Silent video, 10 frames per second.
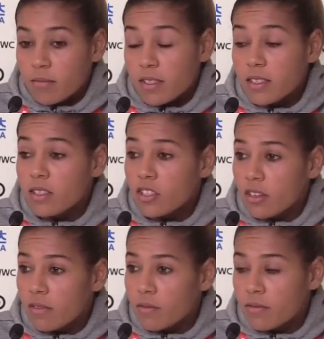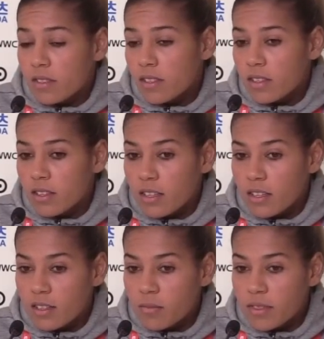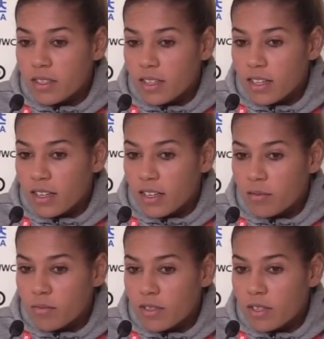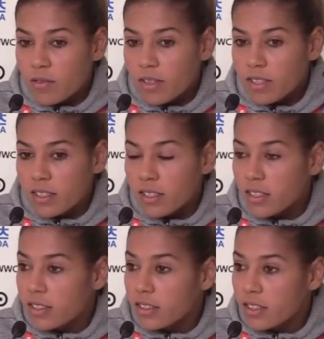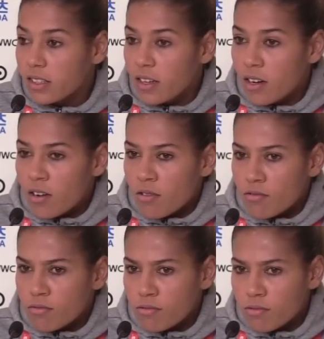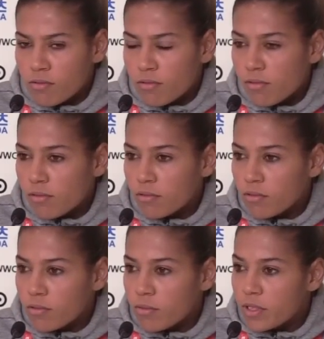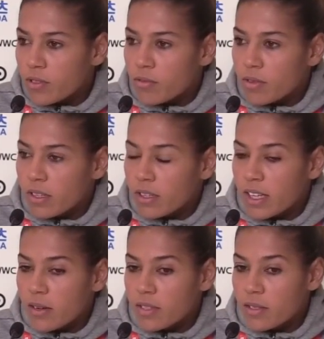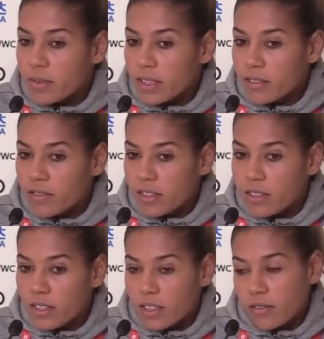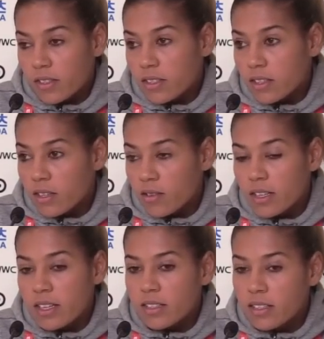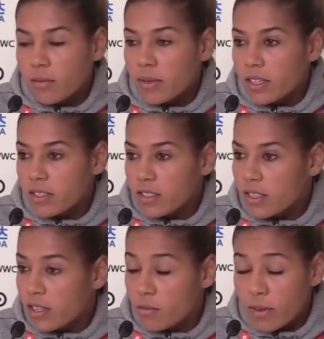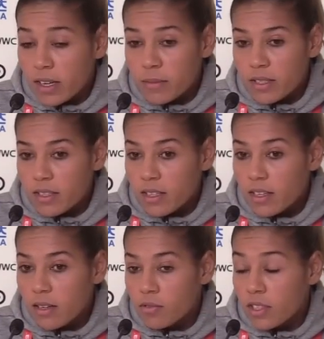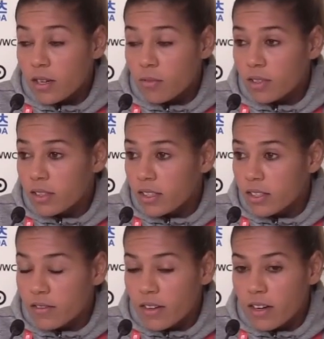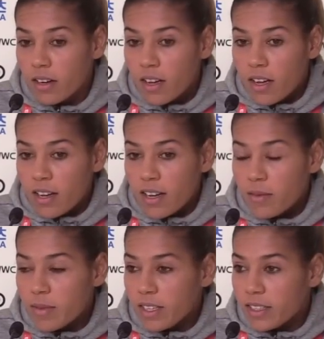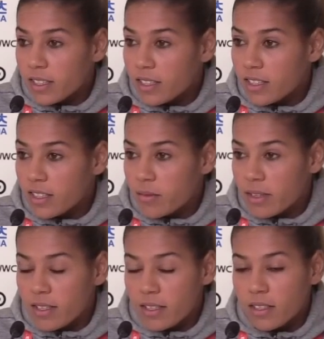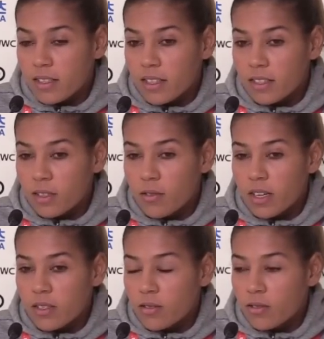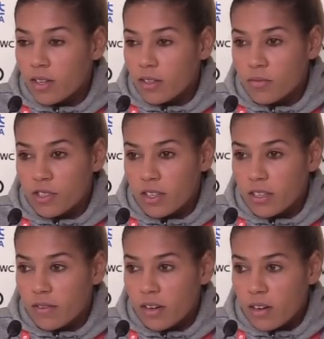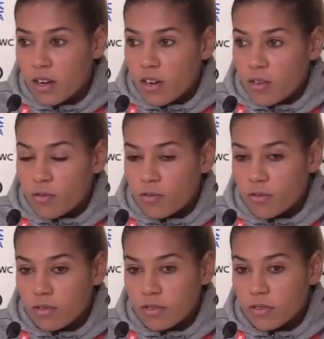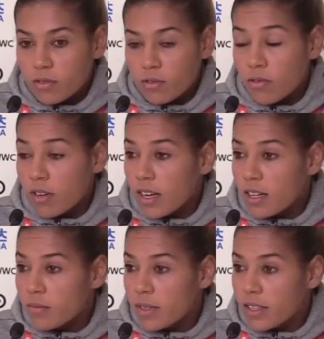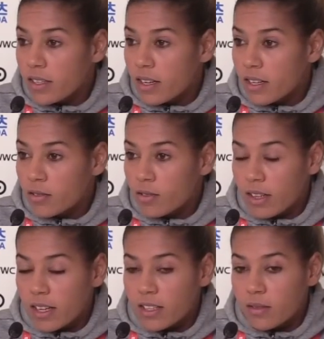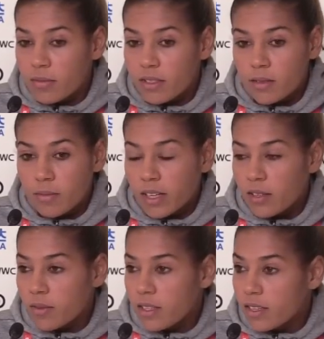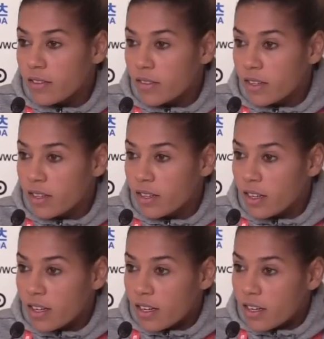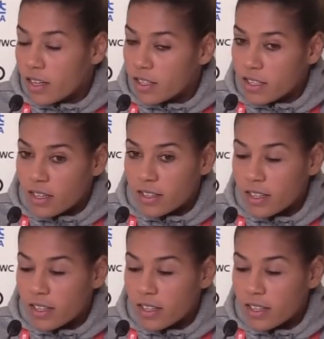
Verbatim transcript: نزيد نشرفو نزيد نبين على المستوى اللي, اللي عندي ونمشيو كاملين بعيد في التظاهرة هادي دابا حيتاش كنلعبو القميص ديال المنتخب الوطني فالحمل علينا كثير بأننا نعطي واحد الصوره اللي مشرفه ونقول للعالم بان الكره القدم مغربيه فهي